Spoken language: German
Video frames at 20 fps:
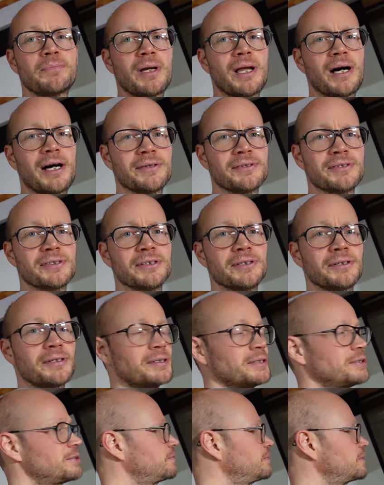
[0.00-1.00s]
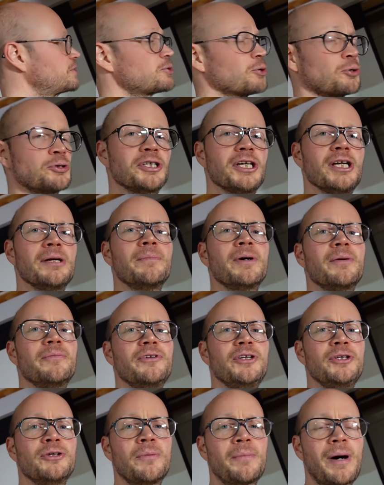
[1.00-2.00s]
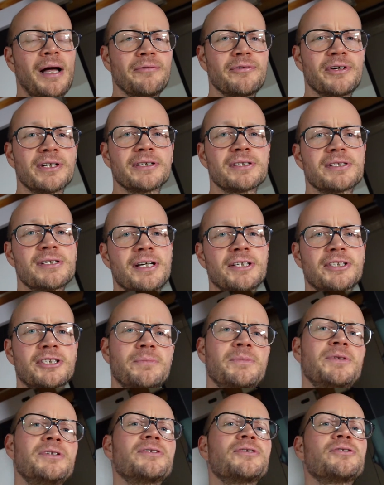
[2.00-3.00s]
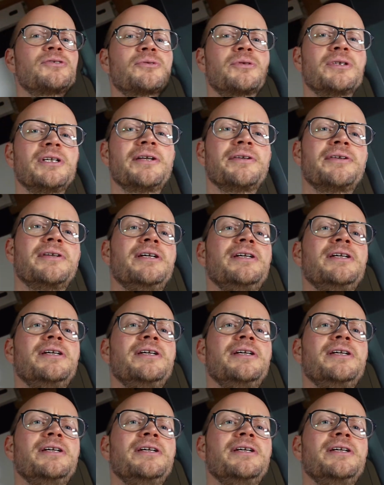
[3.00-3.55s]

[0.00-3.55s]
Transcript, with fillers: plan sind. Also was ich euch eben am Video am Anfang gezeigt habe, diese sogenannten